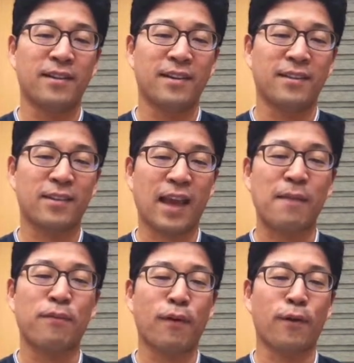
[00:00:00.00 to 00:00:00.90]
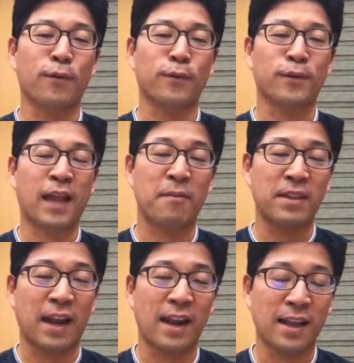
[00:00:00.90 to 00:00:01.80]
그래서 잘 풀어놓고도 답이
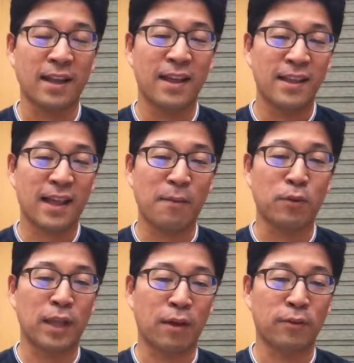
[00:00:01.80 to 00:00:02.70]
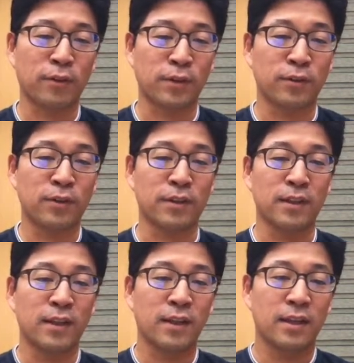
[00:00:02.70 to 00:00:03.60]
달라 잘못 나오는 이유는